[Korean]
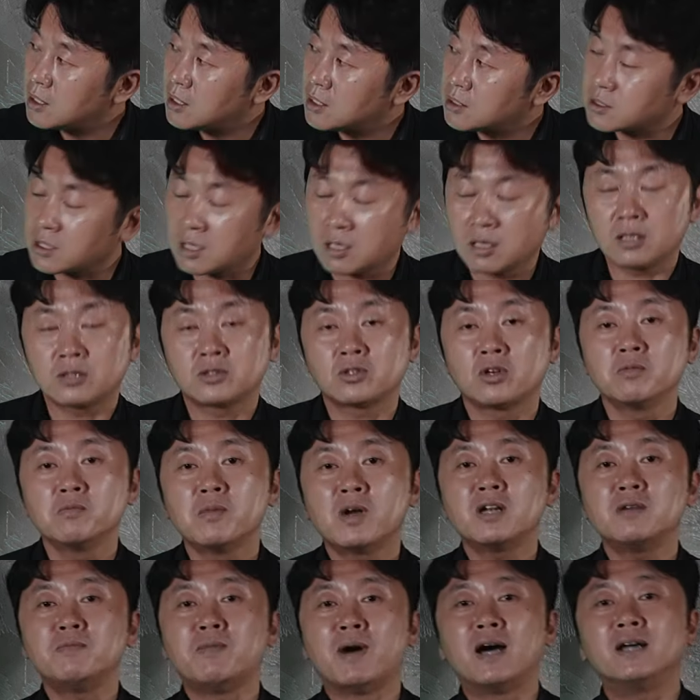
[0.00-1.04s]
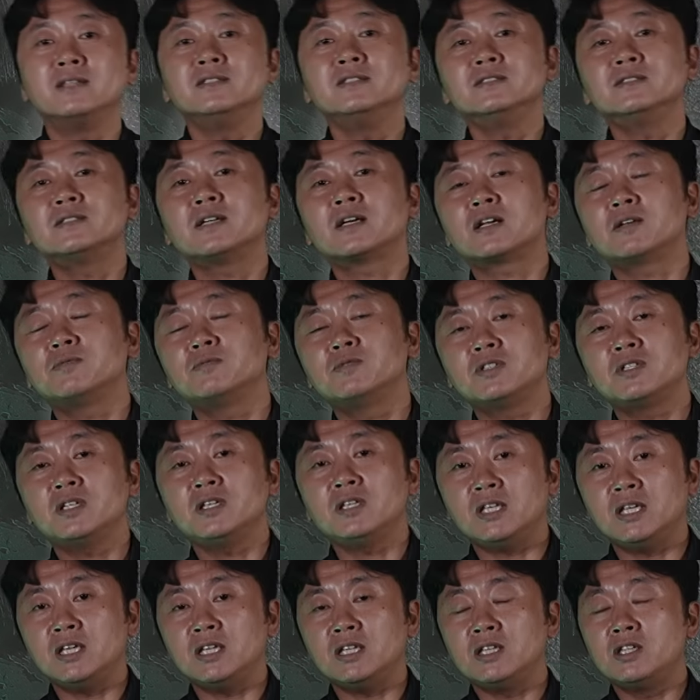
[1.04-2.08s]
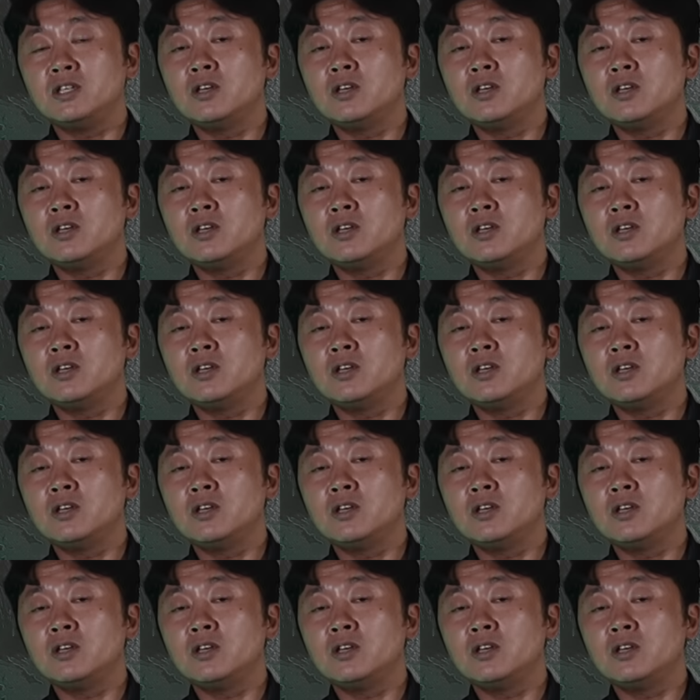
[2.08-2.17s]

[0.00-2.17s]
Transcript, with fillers: 자, 정말 많은 사람들이 이